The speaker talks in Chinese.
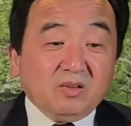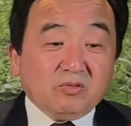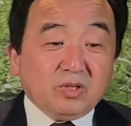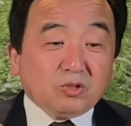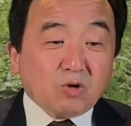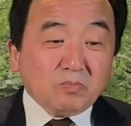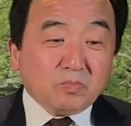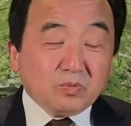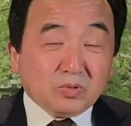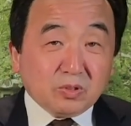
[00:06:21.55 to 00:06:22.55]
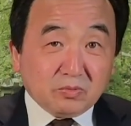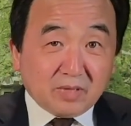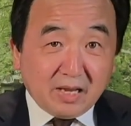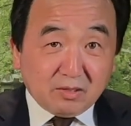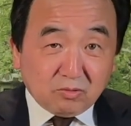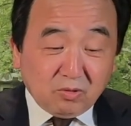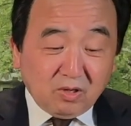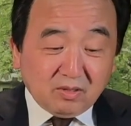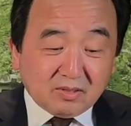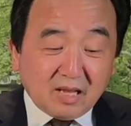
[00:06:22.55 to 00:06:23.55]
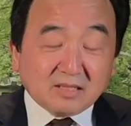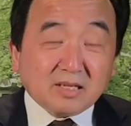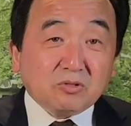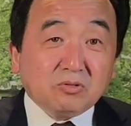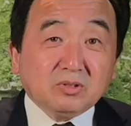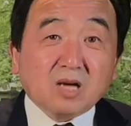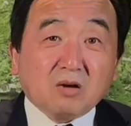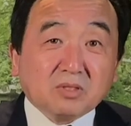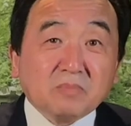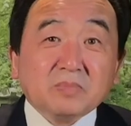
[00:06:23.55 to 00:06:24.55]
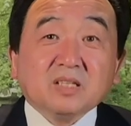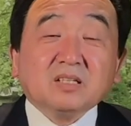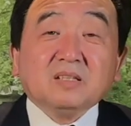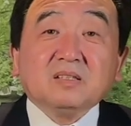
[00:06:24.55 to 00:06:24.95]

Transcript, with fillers: 所以川普就在说他在寻找这么一个人，